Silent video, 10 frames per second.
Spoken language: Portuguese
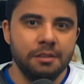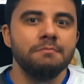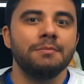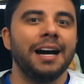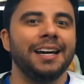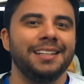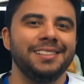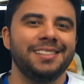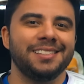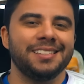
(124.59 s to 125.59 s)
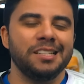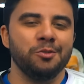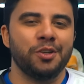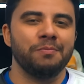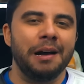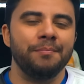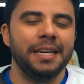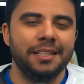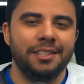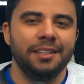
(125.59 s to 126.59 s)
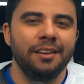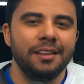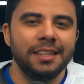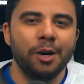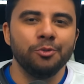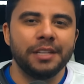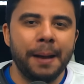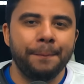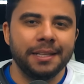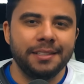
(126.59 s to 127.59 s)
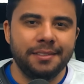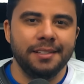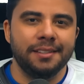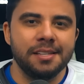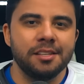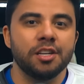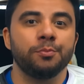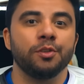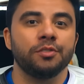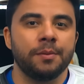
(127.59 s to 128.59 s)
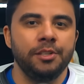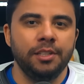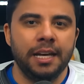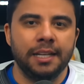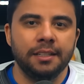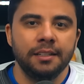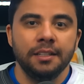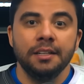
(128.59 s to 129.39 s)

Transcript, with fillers: Mas, ultimamente, não dá para ter certeza de absolutamente nada.